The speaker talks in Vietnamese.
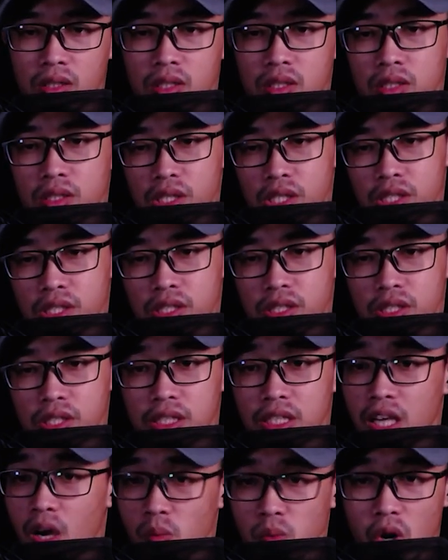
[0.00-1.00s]
nhưng người
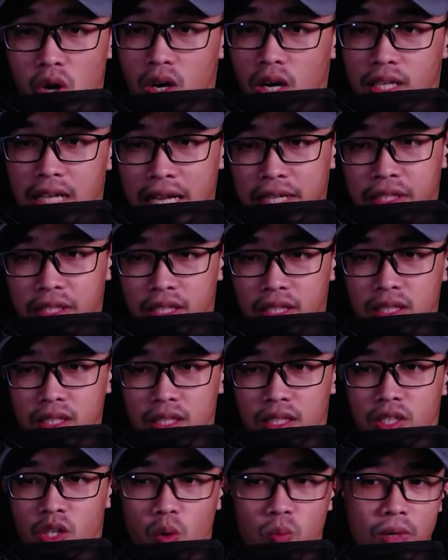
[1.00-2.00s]
không còn ở đây nữa,
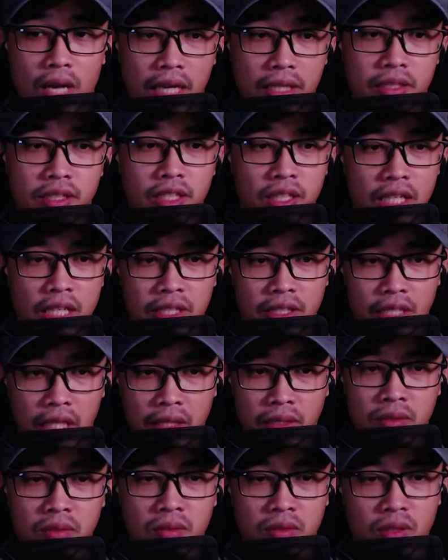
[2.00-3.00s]
khung cảnh rất yên
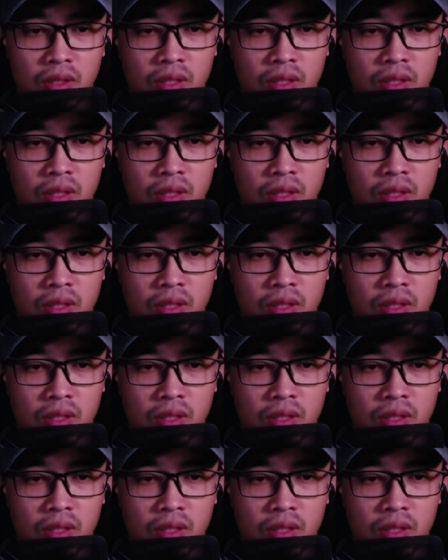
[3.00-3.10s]
tĩnh.